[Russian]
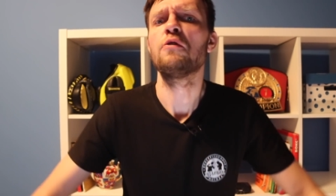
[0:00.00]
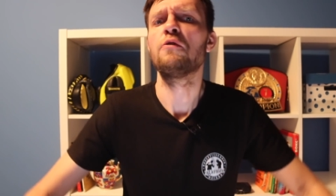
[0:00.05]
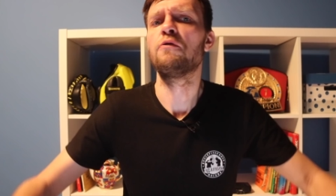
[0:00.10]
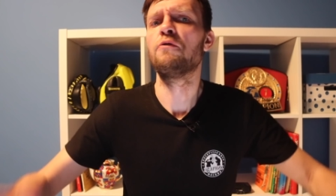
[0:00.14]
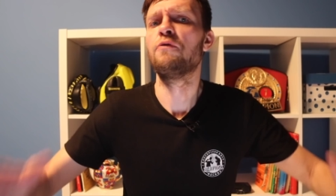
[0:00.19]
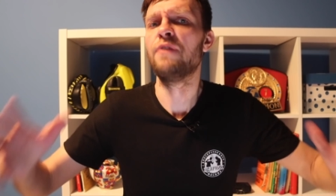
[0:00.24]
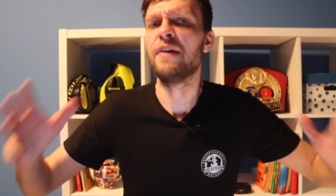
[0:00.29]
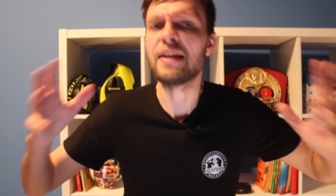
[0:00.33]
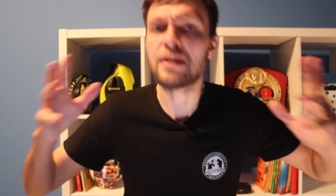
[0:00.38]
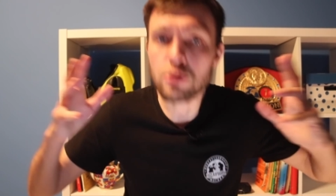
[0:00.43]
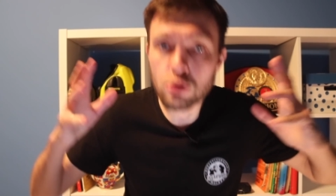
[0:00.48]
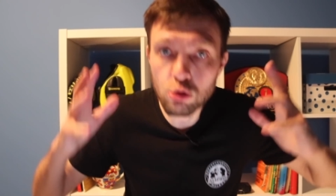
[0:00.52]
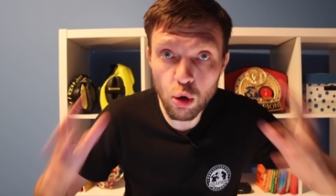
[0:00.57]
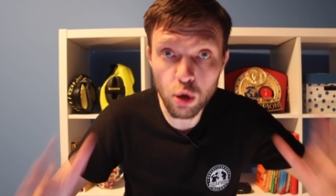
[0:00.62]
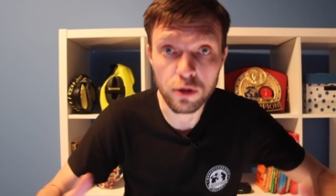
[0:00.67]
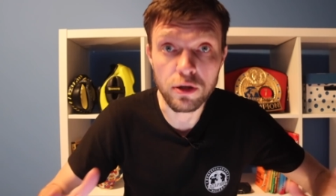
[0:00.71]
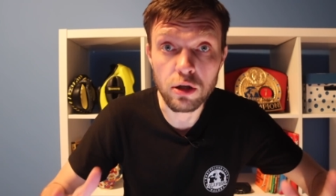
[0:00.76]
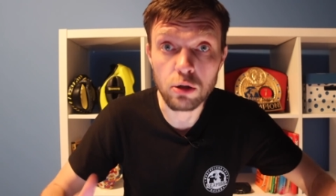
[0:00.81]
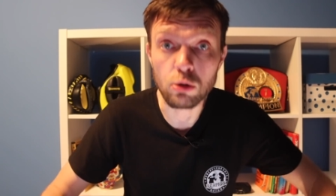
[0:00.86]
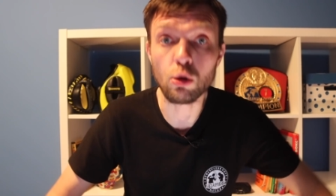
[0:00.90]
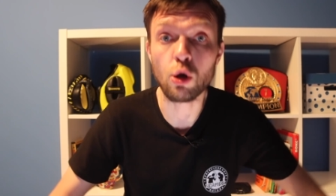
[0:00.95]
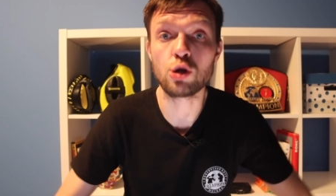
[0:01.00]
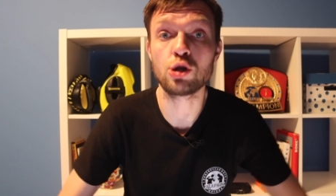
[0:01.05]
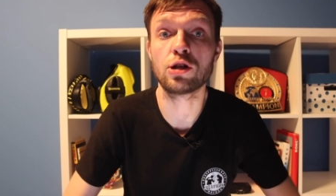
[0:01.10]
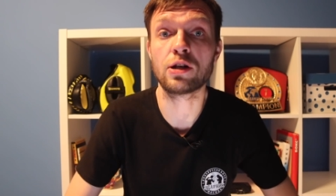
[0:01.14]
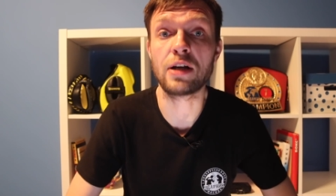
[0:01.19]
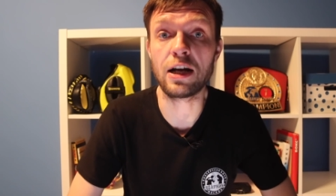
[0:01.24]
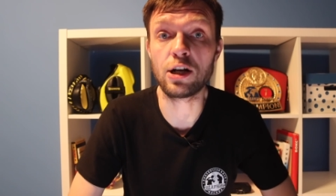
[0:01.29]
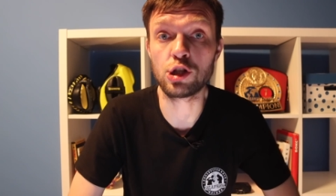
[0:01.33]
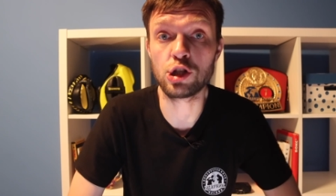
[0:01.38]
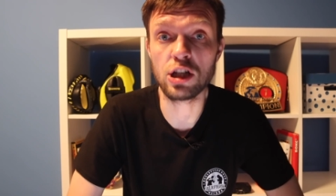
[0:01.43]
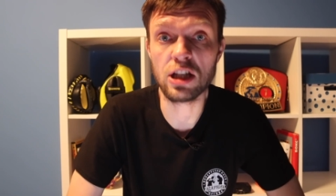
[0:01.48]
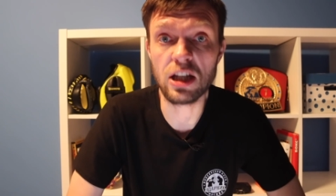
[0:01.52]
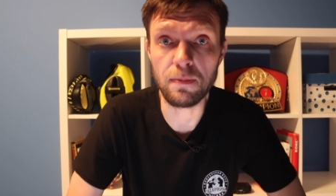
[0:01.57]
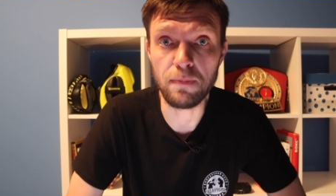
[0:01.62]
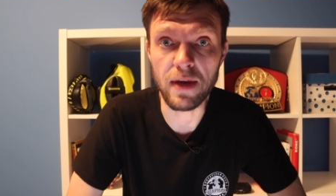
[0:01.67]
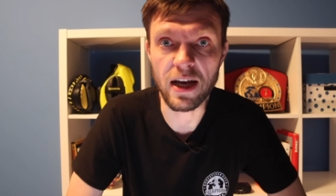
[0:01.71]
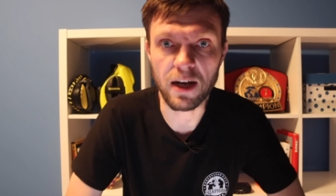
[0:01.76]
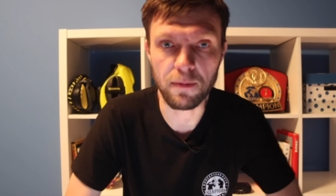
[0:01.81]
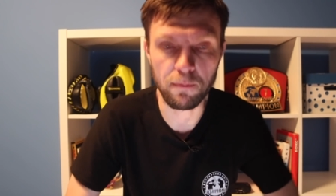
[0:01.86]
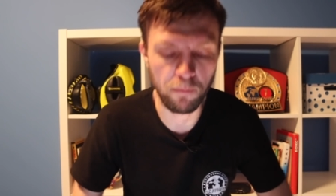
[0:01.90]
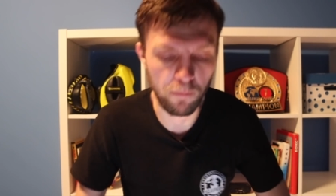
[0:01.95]
Высокий тоже, как
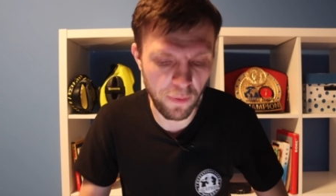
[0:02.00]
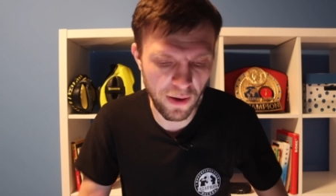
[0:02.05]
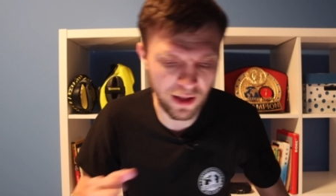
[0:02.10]
Женебек.